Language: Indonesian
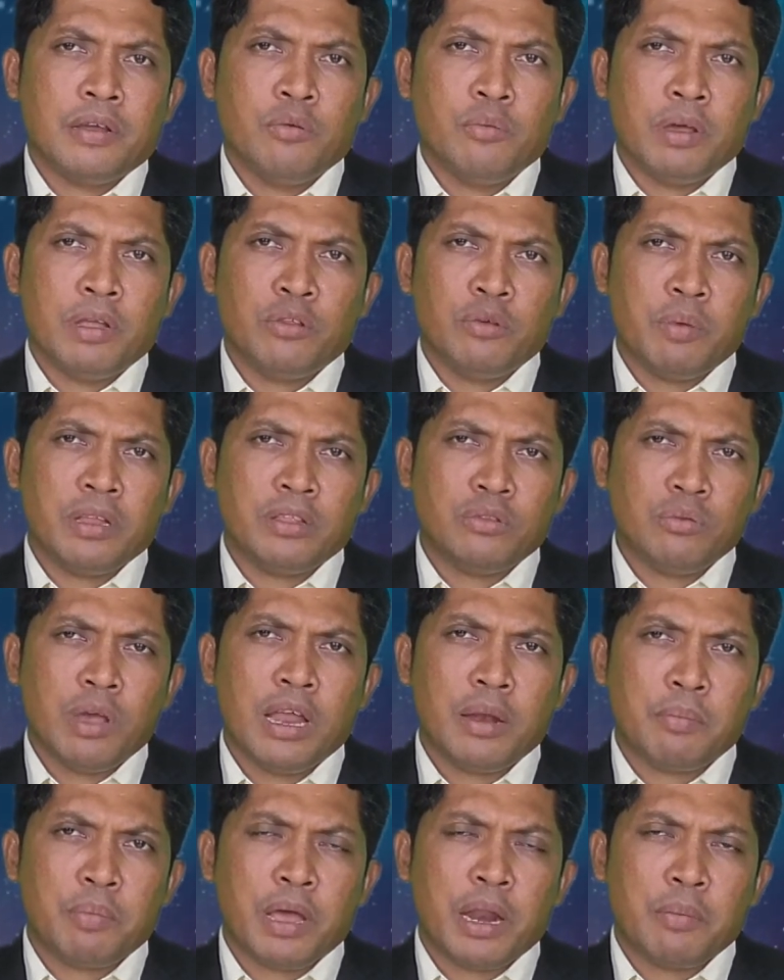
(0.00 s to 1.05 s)
Umat-umat
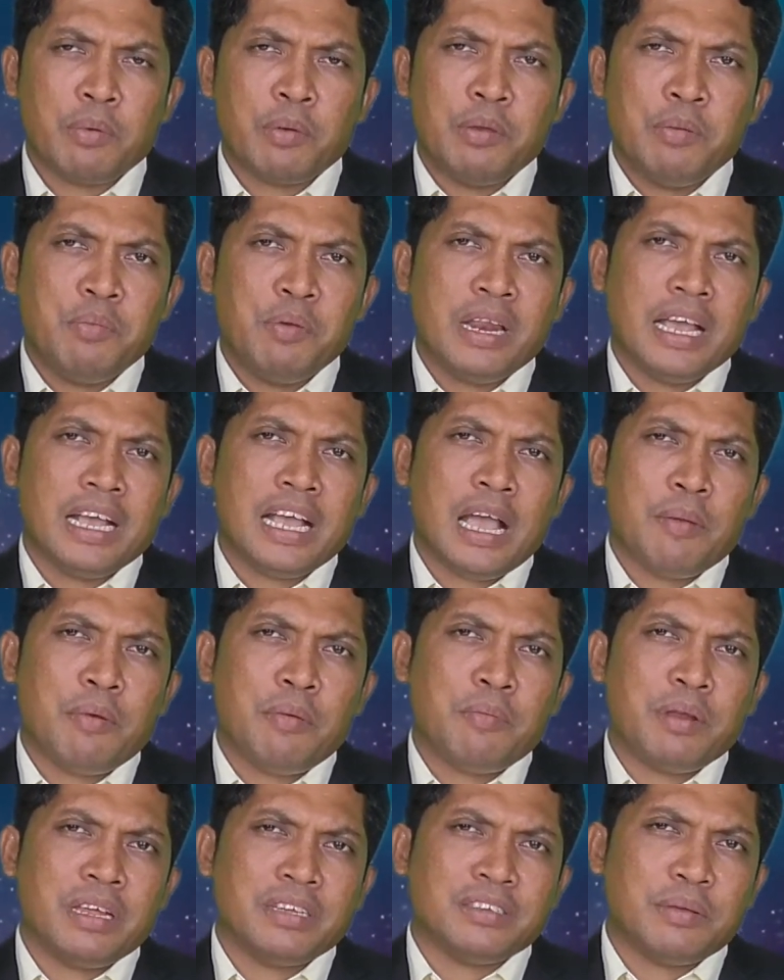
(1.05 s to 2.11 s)
Tuhan, para pemimpin
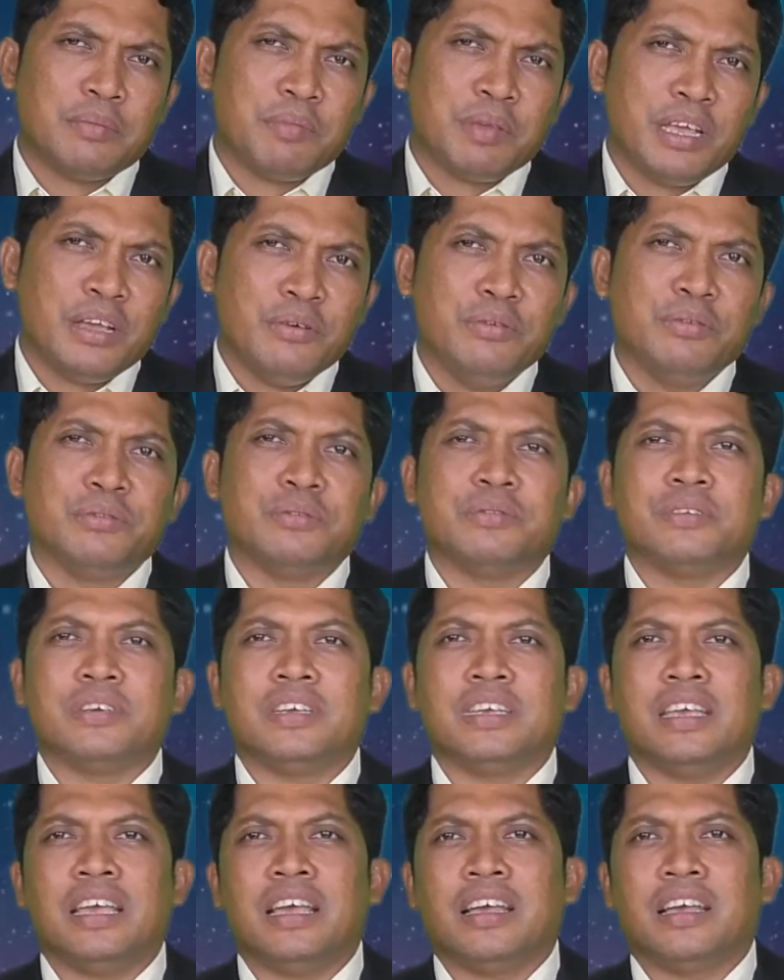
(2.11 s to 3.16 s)
agama merasa bingung,
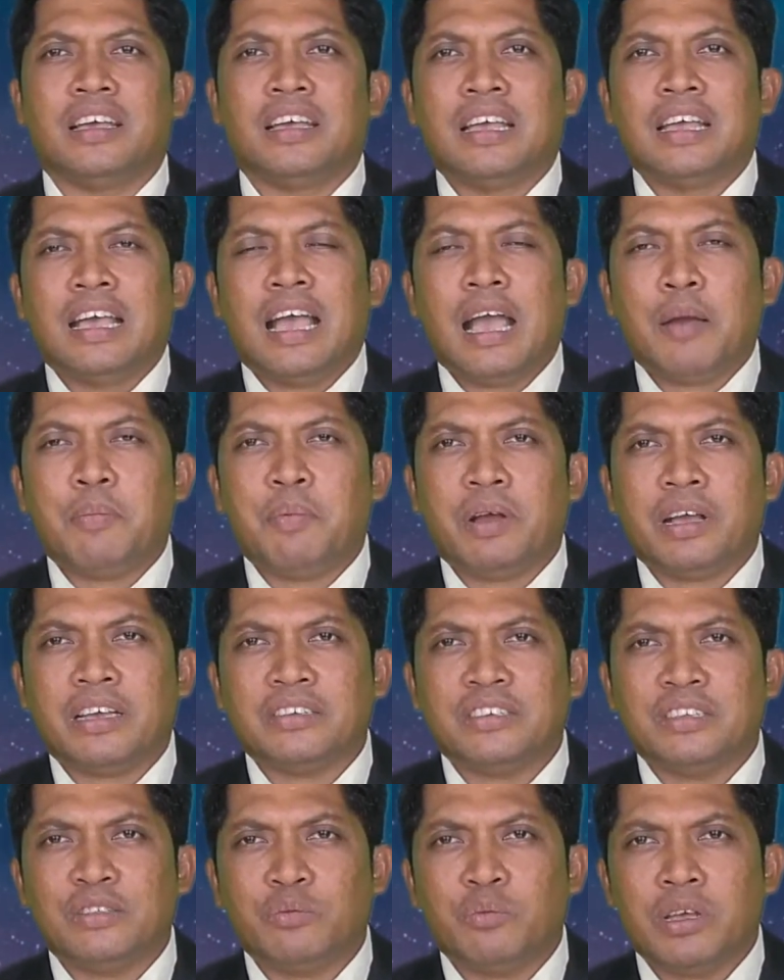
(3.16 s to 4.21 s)
ya.
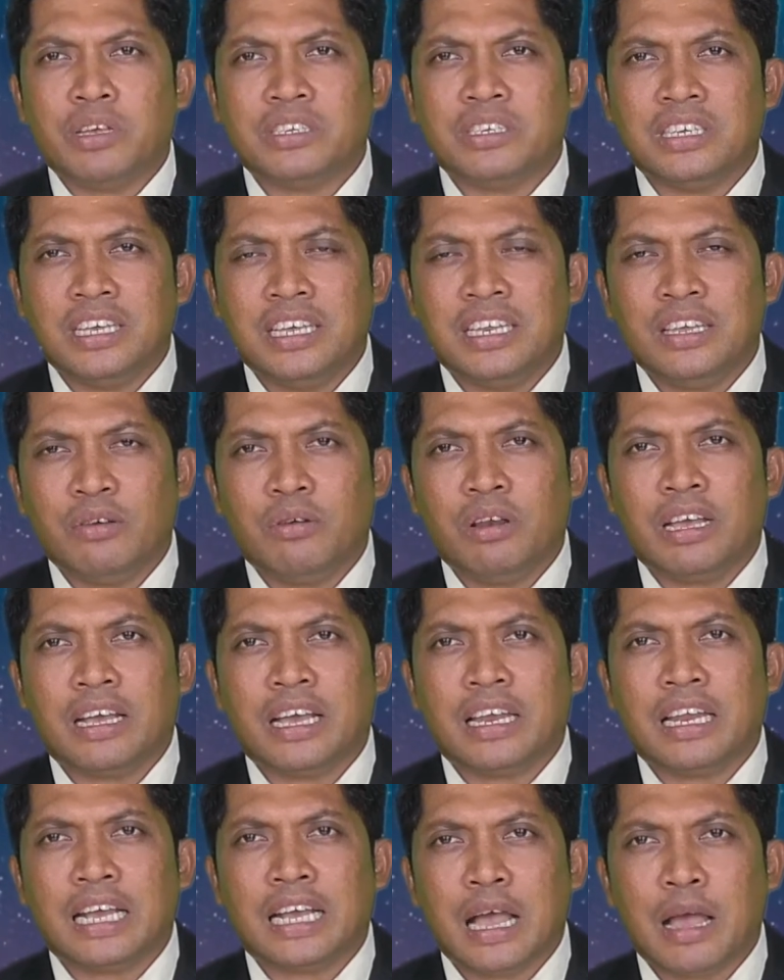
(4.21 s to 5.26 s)
Apakah situasi ini oleh
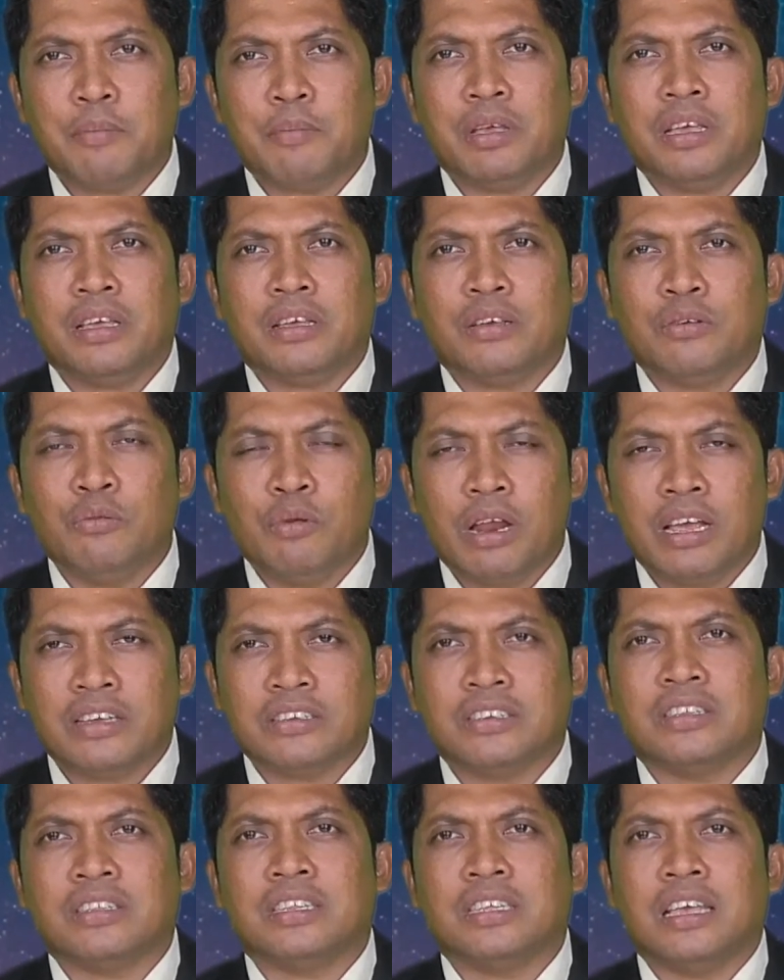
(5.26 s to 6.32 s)
karena kami kurang
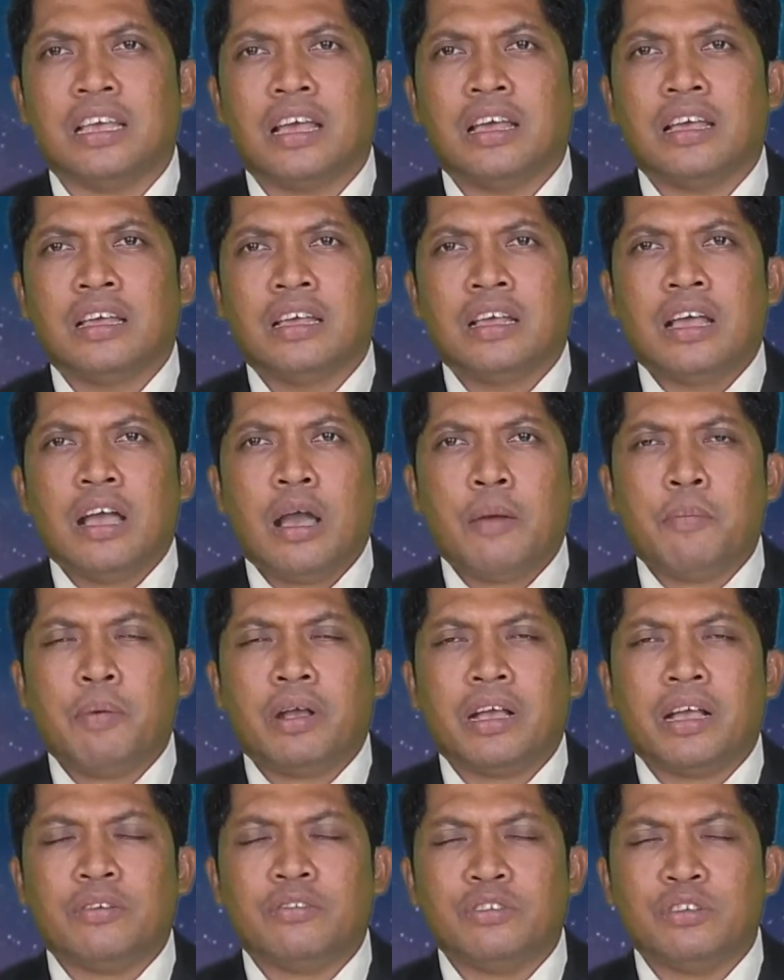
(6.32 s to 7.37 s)
setia?
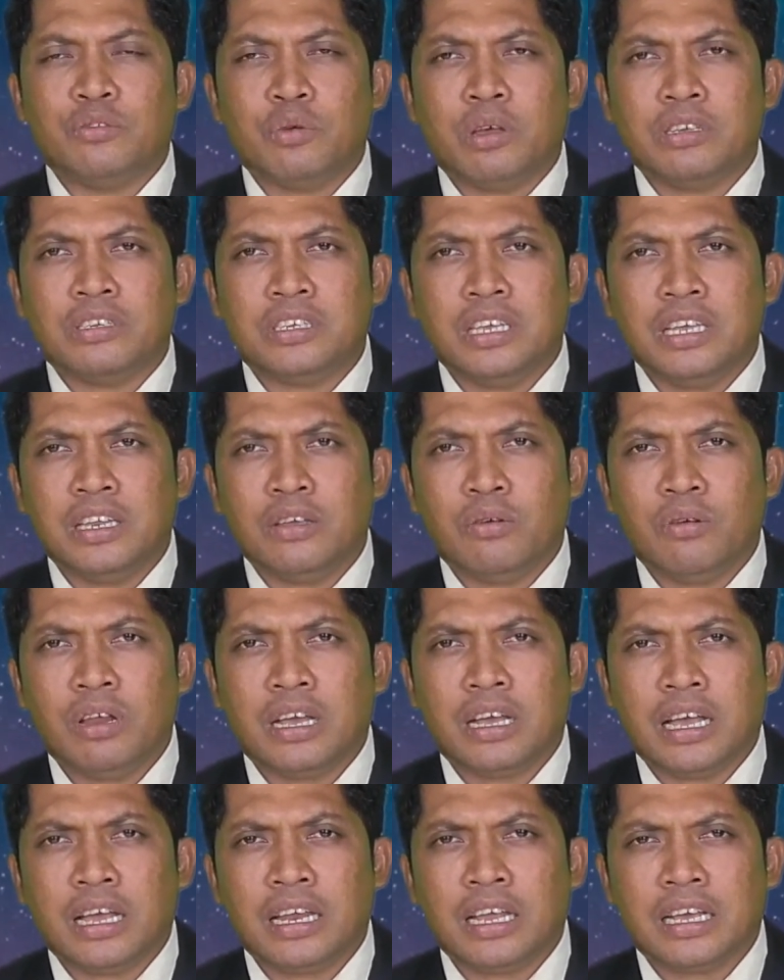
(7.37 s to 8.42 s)
Apakah situasi ini
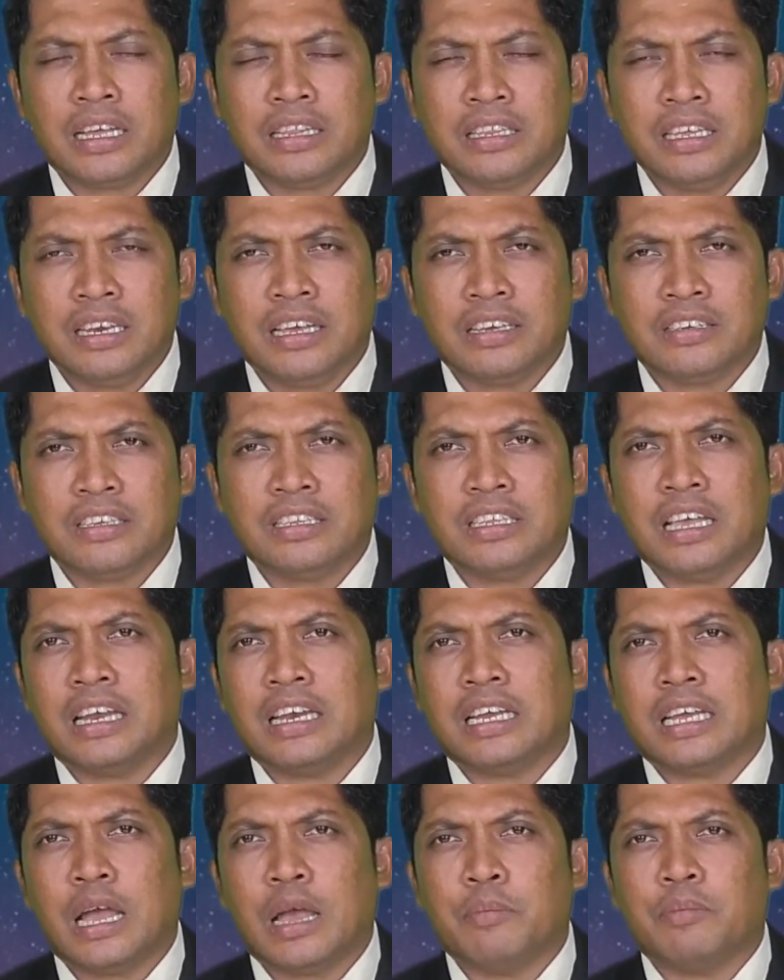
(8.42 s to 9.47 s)
oleh karena
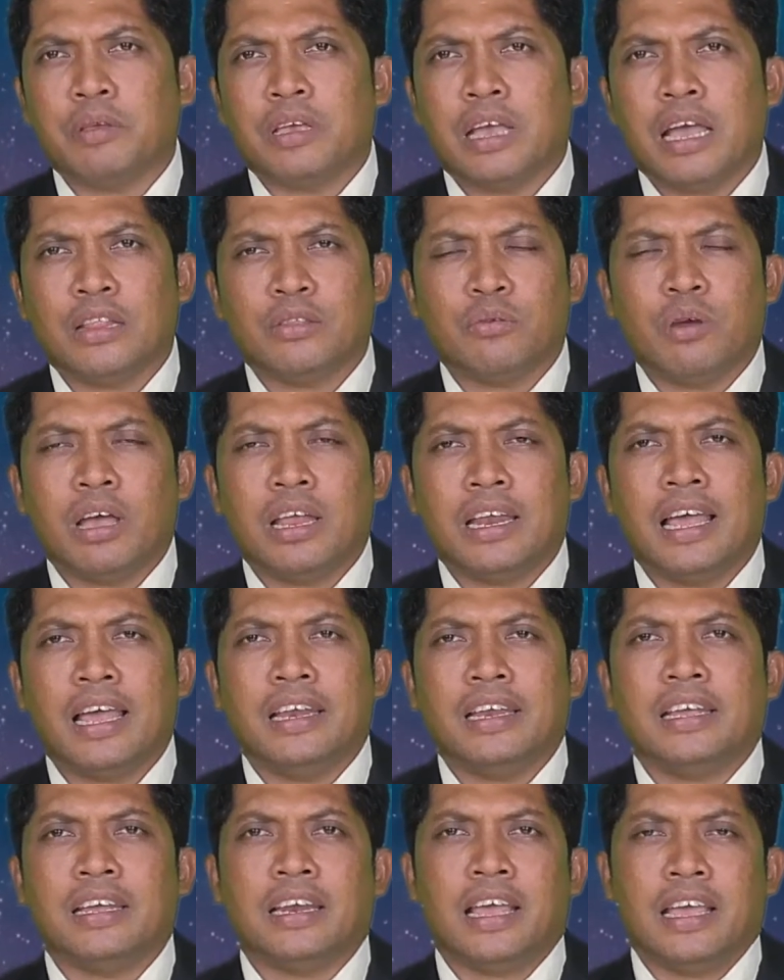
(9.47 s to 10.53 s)
ketidaksetiaan kami atau
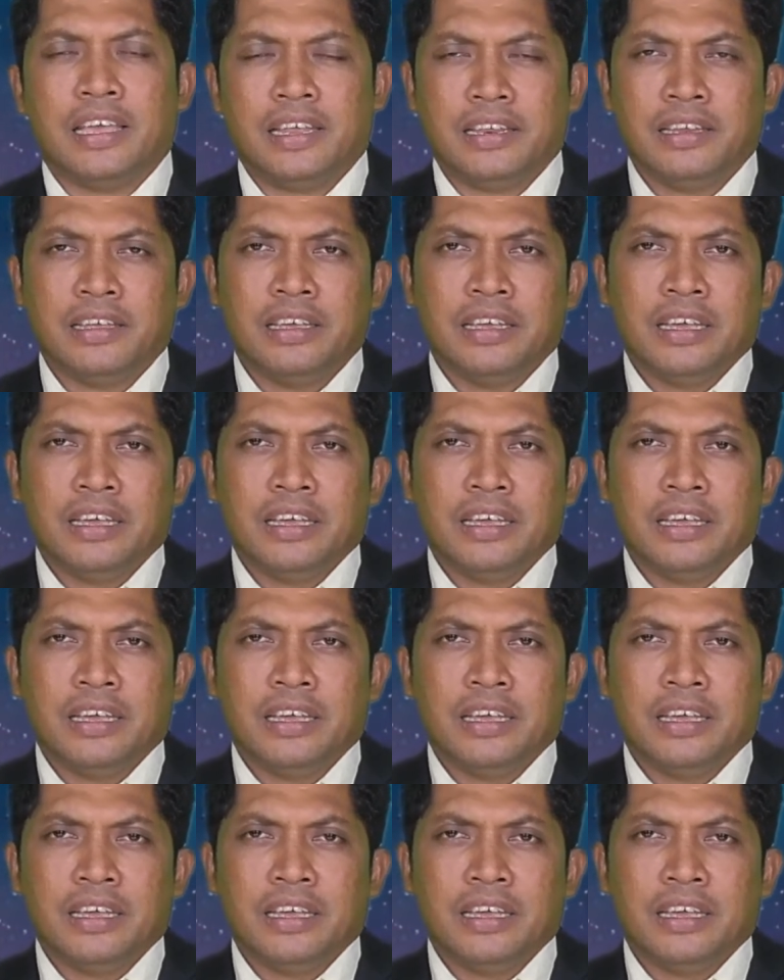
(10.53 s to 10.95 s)
hal-hal yang lain?